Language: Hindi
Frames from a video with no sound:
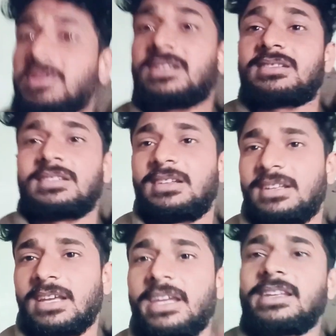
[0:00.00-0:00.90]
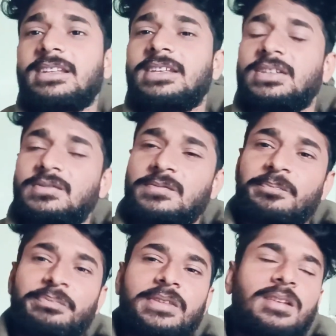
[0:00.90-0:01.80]
बेड से निकला ही नहीं
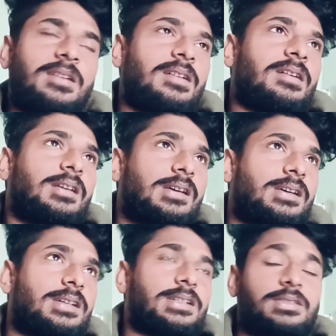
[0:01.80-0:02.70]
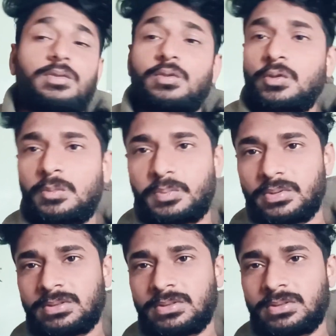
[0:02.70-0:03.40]
हूँ धूप